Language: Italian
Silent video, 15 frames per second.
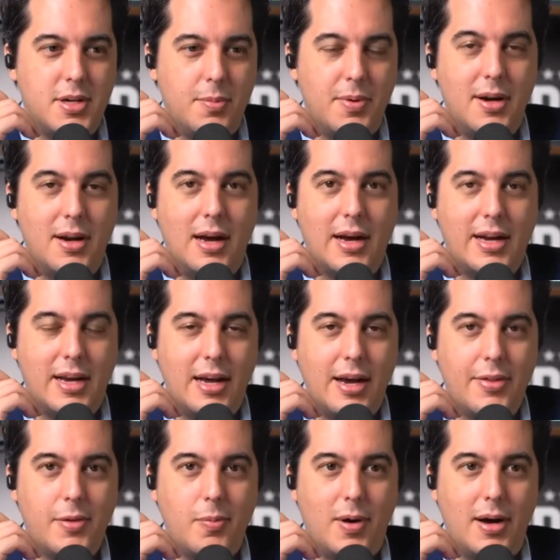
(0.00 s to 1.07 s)
mediatica
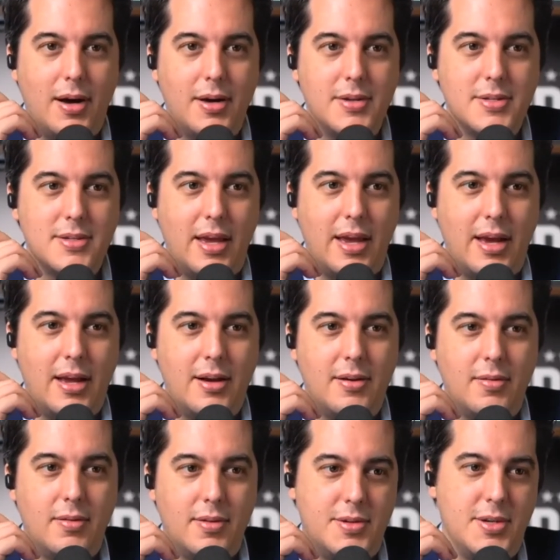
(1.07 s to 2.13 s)
che non riceverebbe
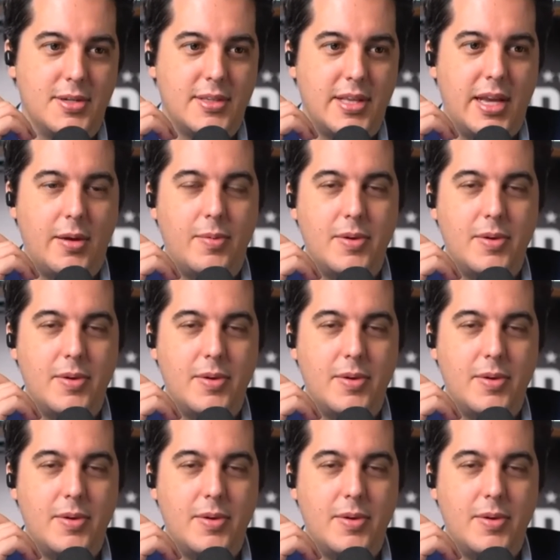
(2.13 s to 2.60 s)
altrimenti.